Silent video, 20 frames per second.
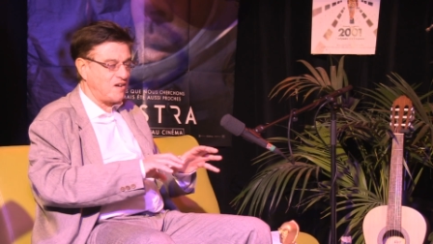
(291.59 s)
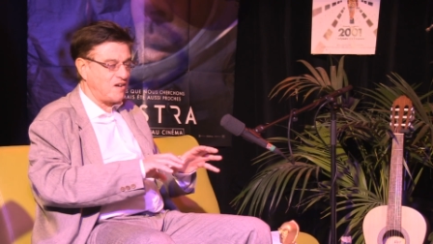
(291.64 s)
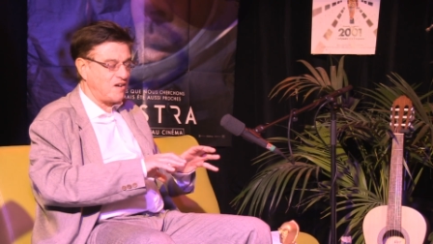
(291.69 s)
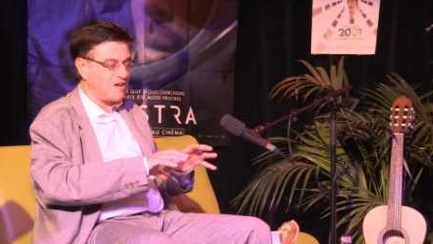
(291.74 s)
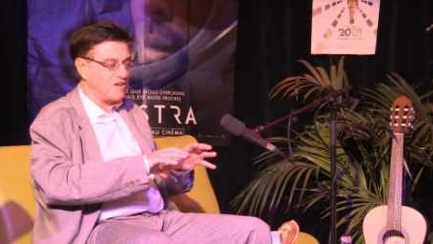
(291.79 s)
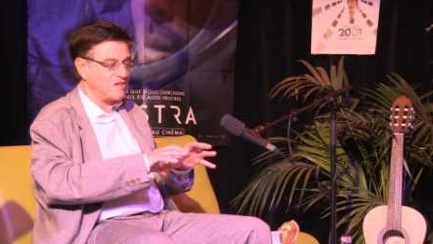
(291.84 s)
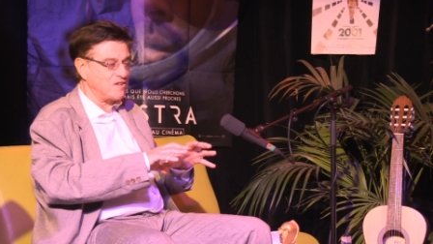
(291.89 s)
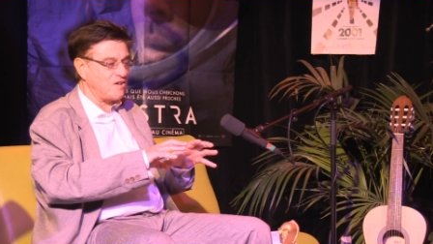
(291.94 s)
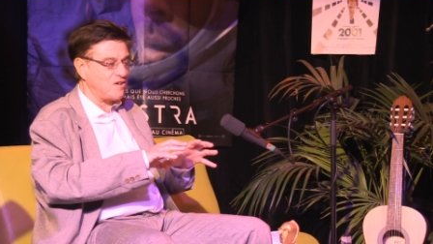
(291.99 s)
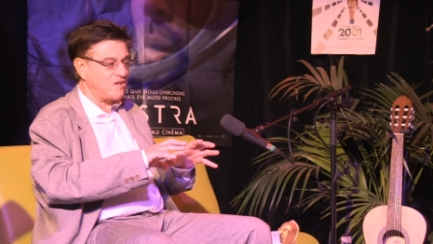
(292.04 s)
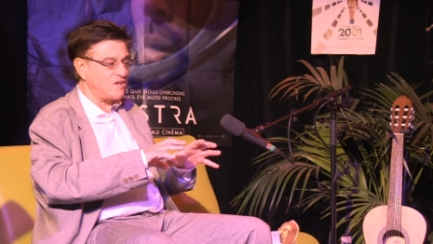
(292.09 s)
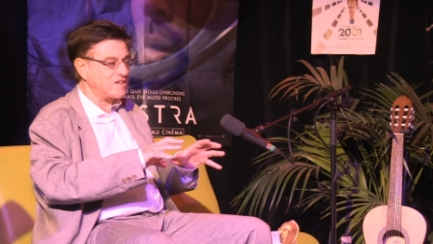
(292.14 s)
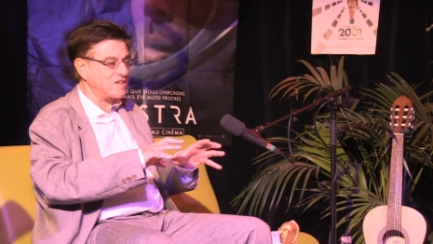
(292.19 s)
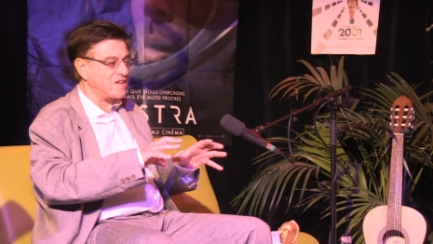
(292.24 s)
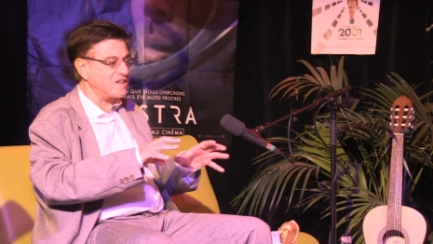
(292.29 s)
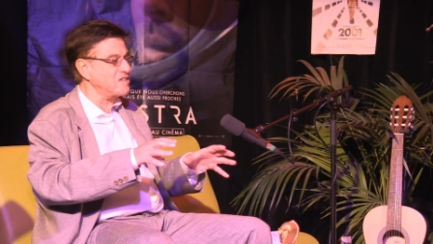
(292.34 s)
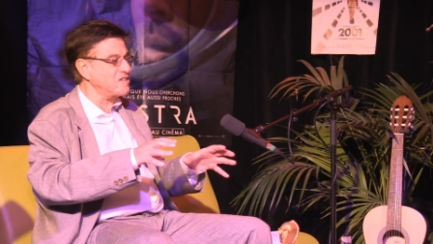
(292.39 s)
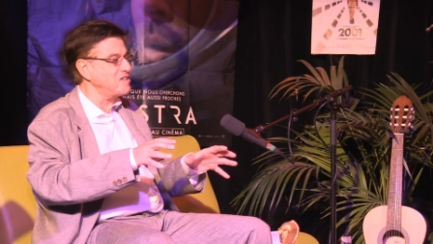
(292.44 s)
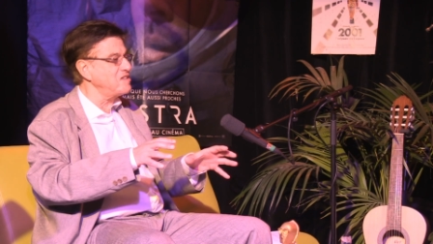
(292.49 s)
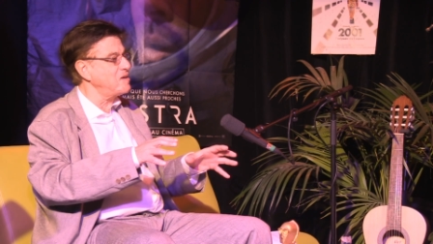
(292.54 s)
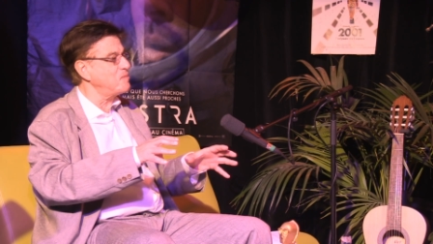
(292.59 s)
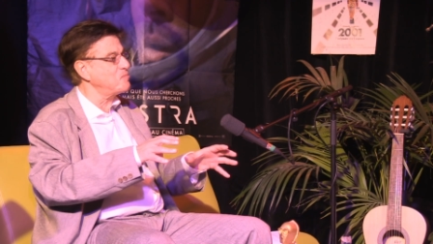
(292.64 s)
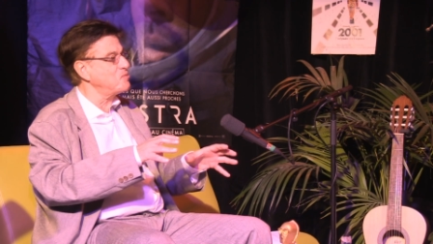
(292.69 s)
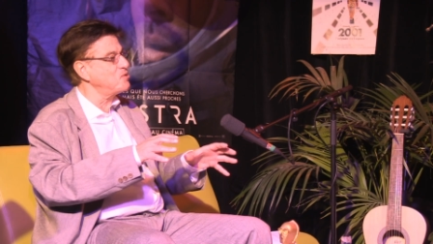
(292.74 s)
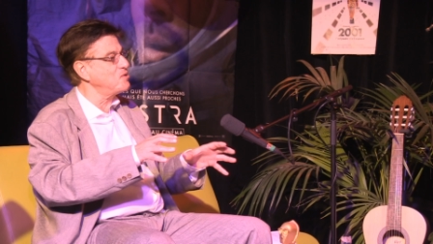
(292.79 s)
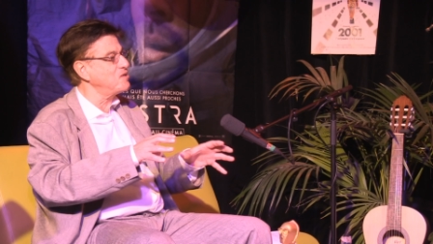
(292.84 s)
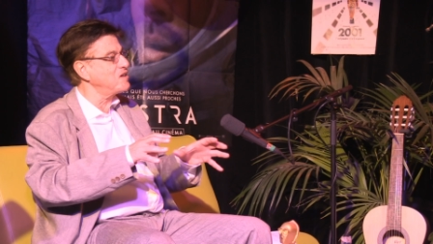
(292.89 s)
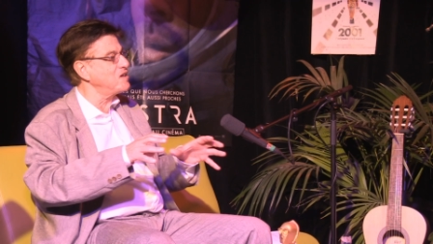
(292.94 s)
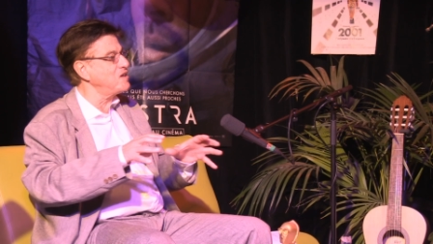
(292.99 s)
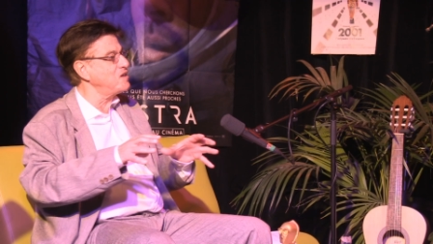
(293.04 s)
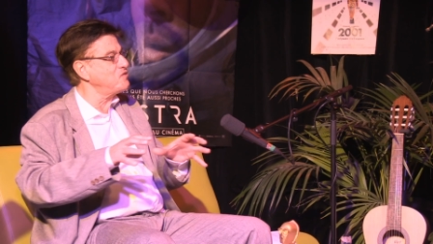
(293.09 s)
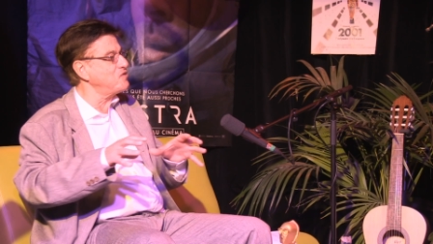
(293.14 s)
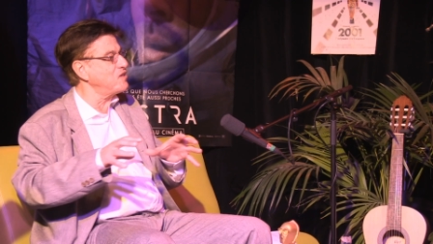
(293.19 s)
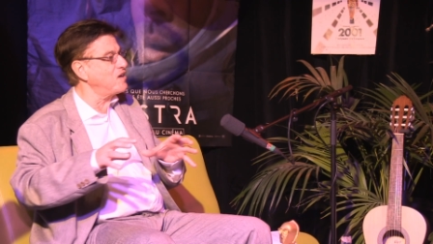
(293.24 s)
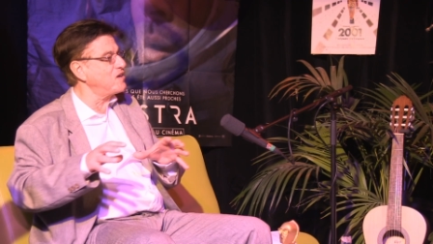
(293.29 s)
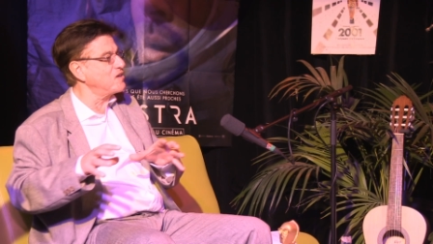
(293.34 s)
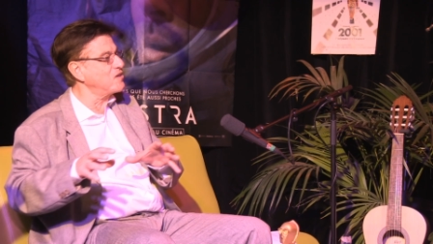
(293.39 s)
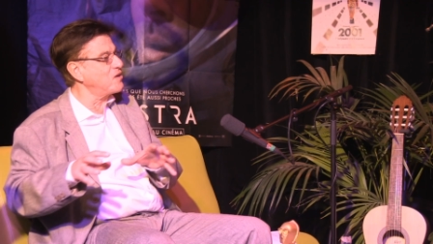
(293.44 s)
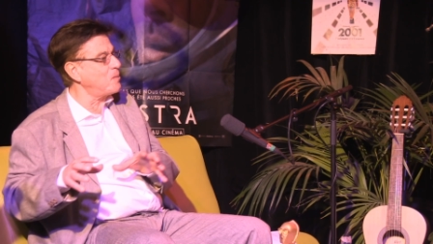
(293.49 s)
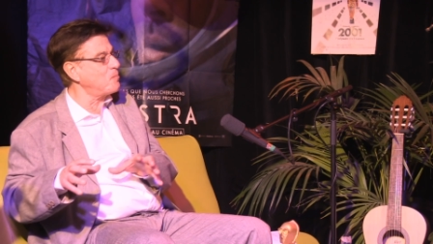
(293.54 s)
un grand quatrième degré
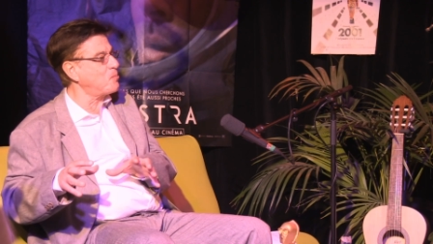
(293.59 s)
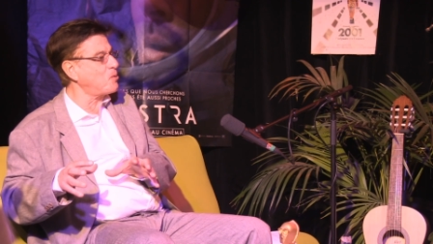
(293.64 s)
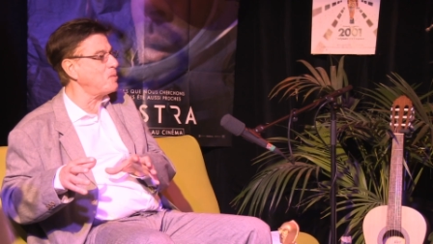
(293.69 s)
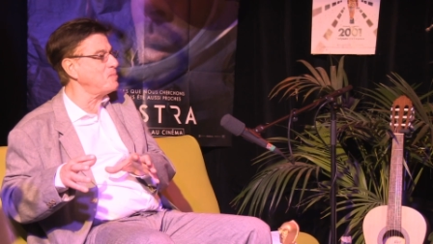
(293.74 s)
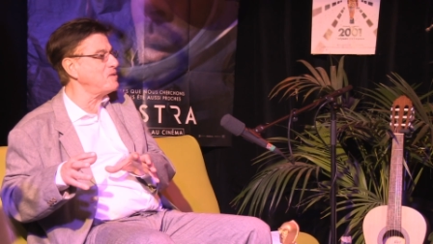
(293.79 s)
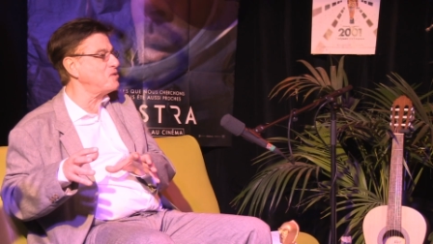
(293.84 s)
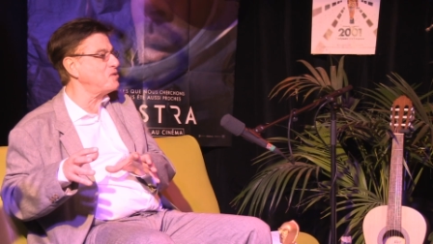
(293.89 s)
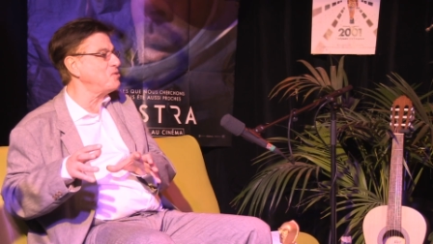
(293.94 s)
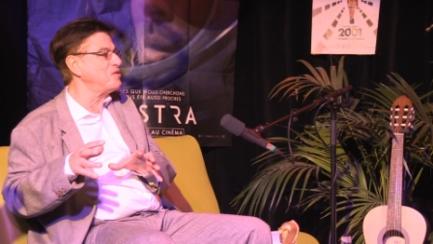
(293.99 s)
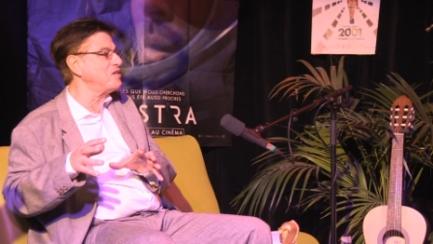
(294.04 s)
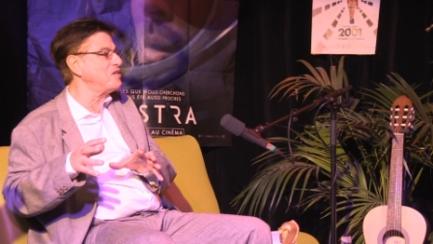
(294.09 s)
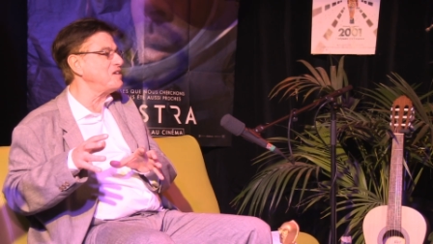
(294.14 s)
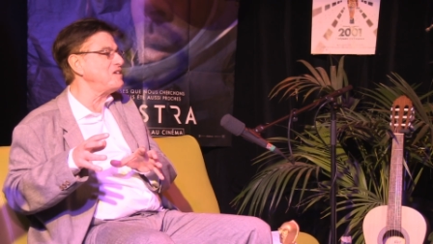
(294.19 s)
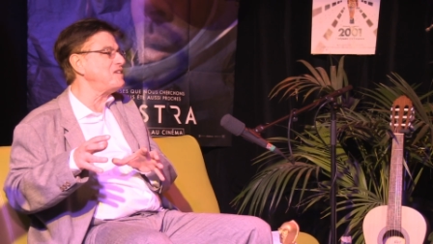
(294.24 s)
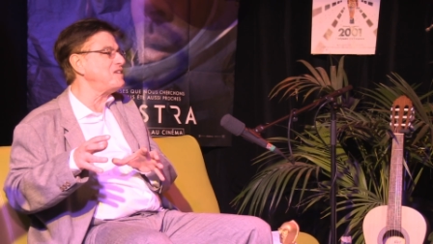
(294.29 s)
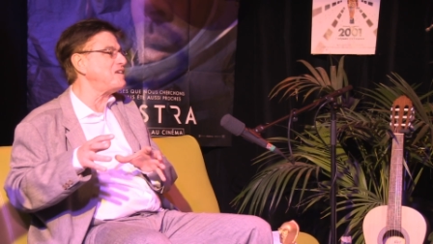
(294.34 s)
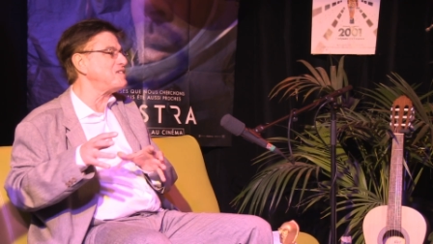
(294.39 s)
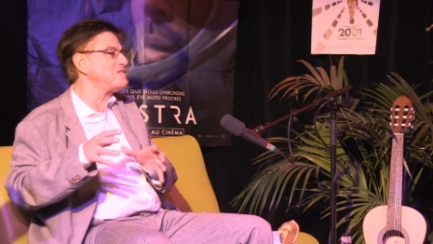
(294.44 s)
vers un grand premier degré.